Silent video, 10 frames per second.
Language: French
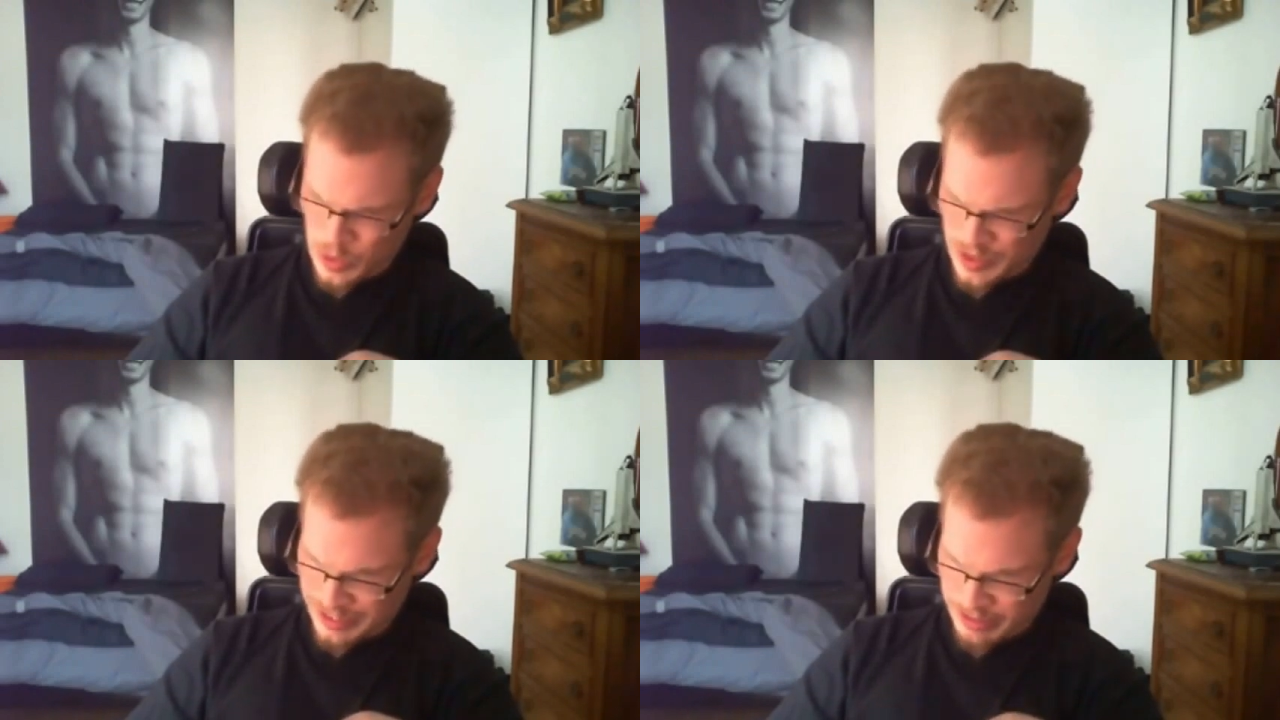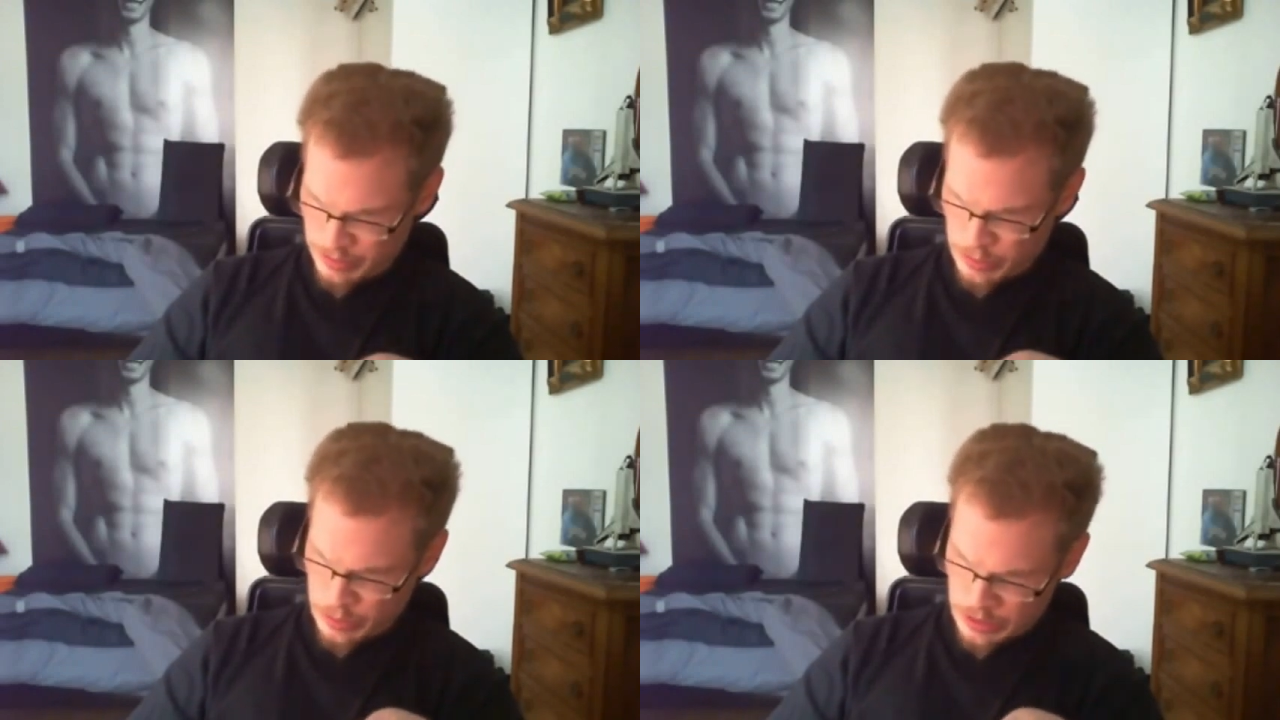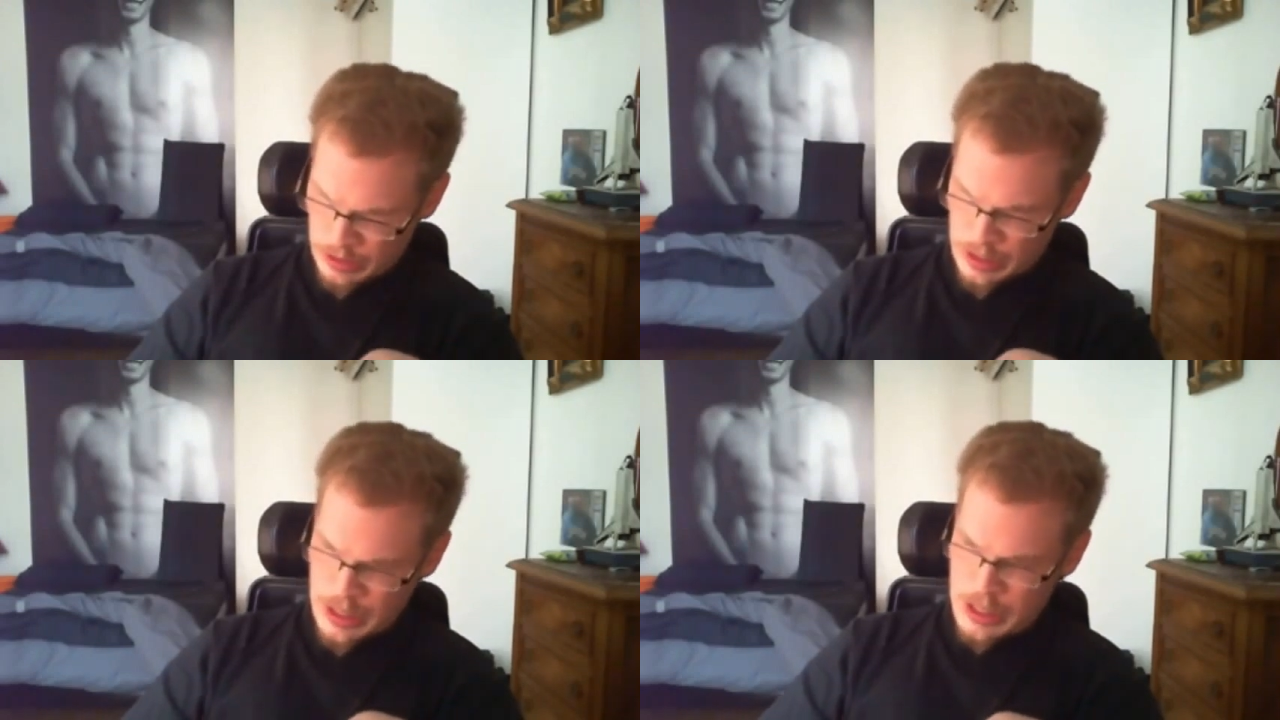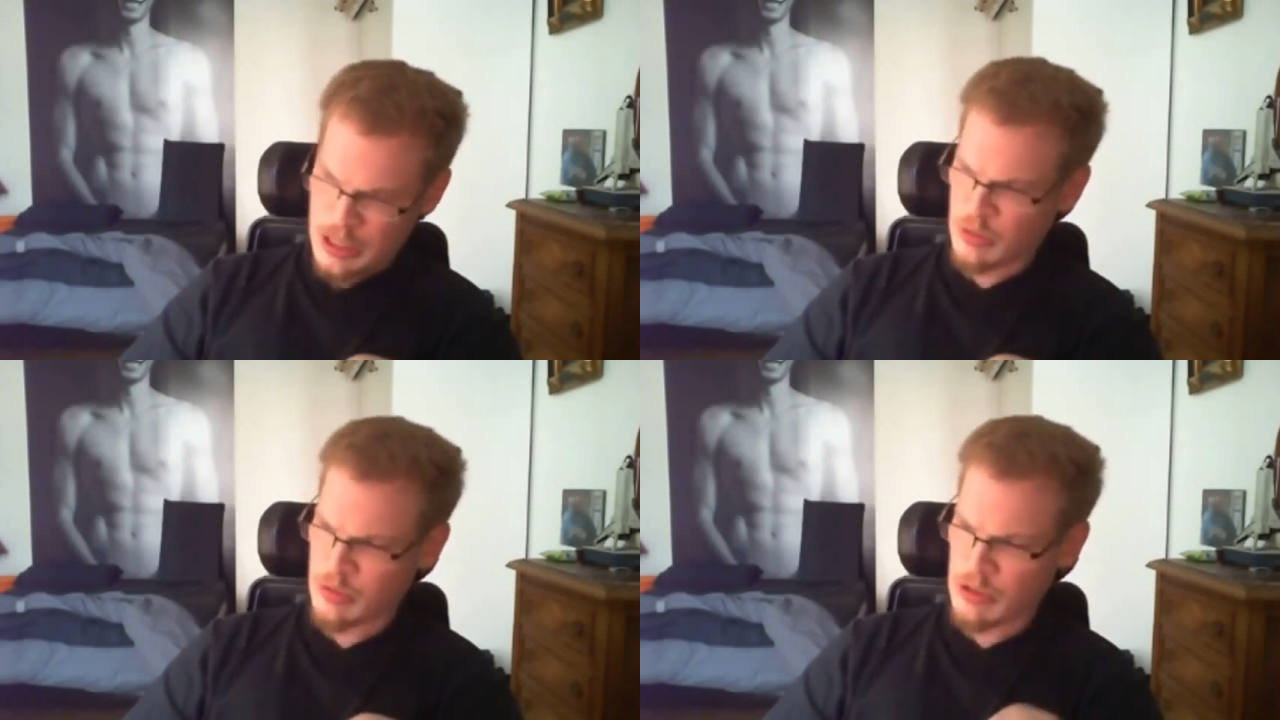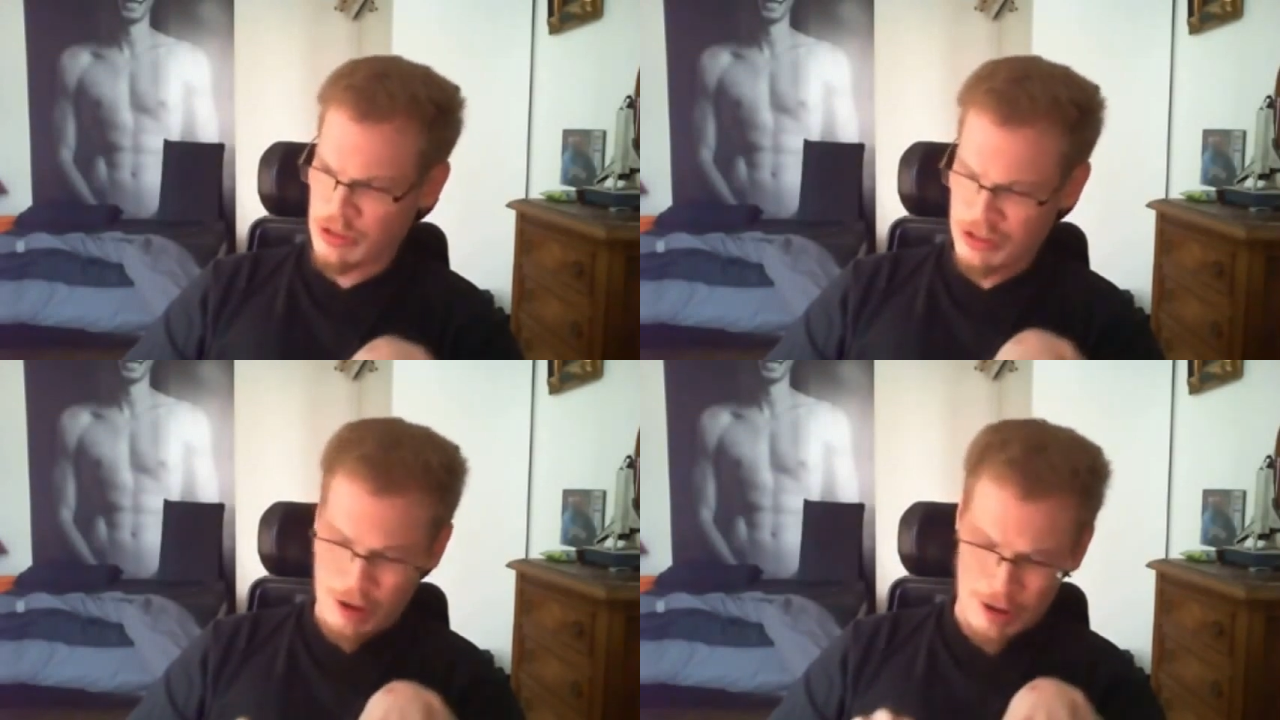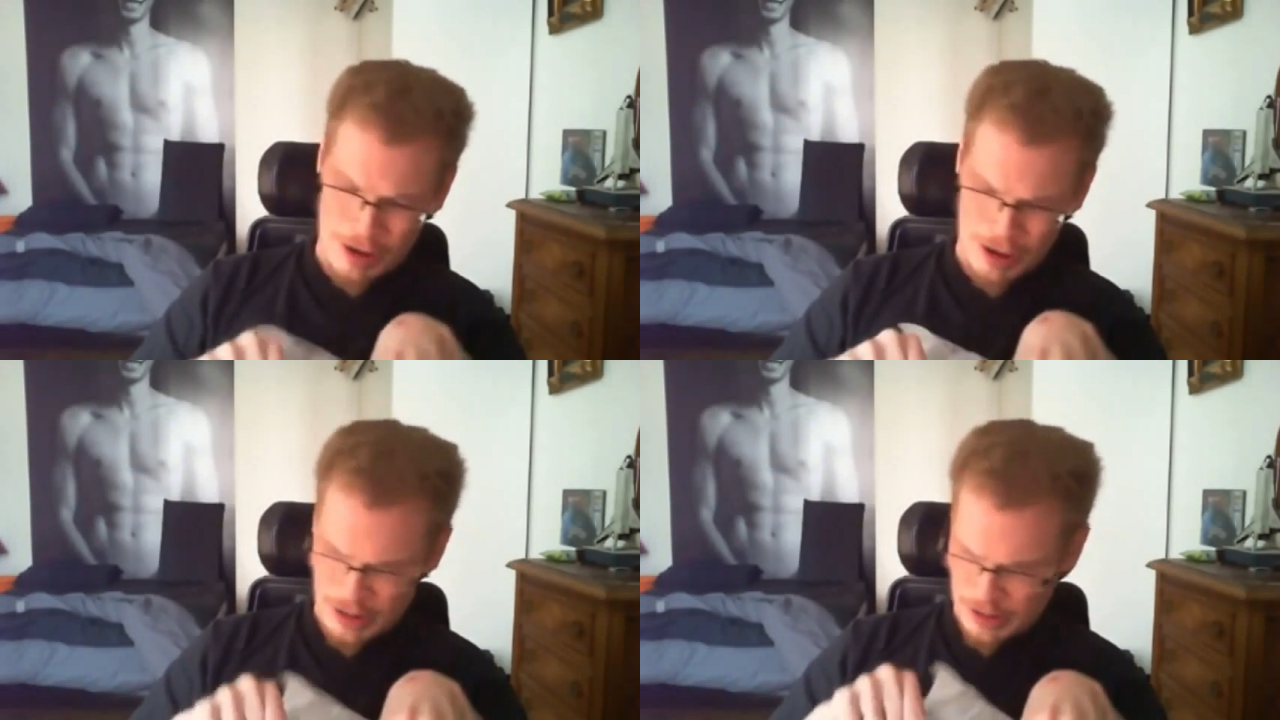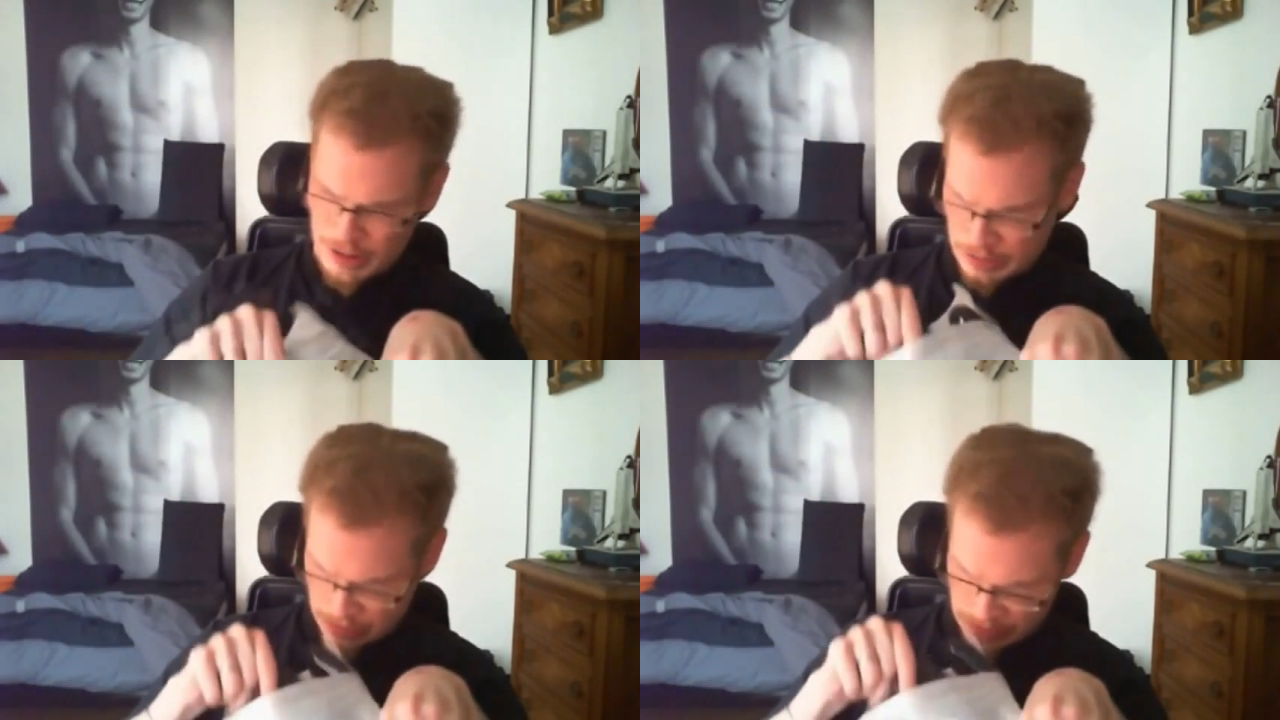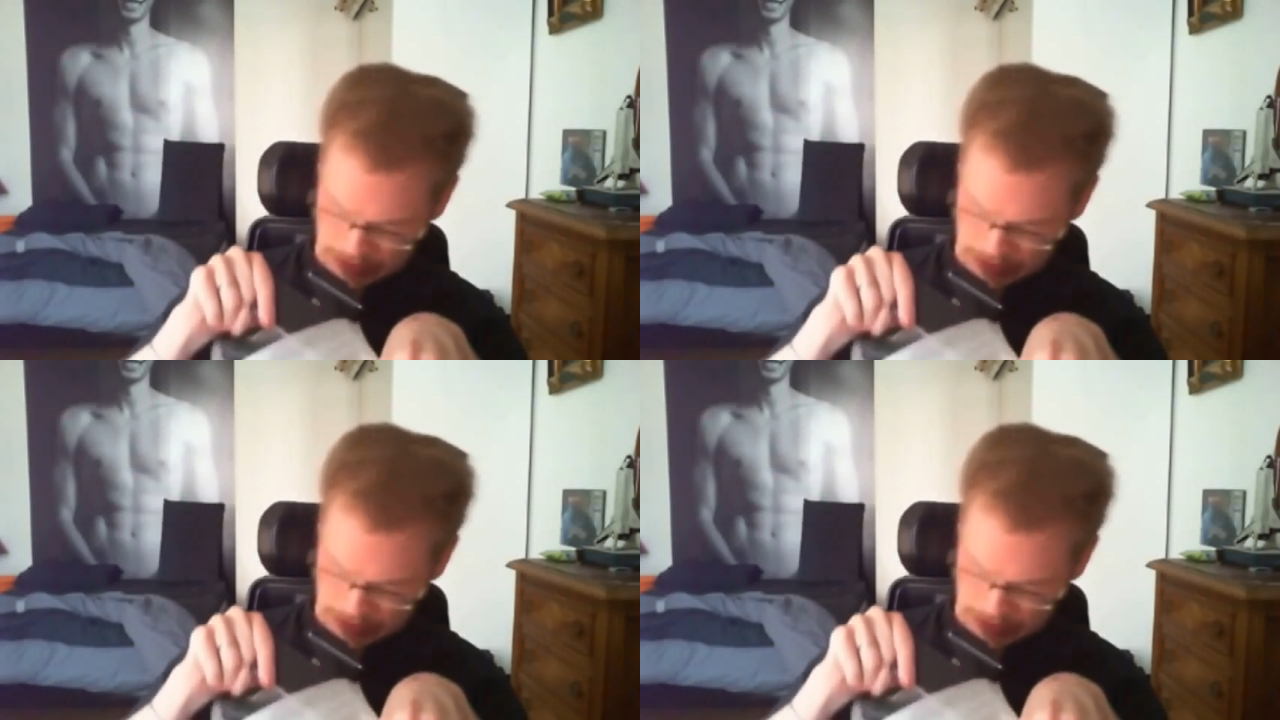de console. Parce que le tout premier unboxing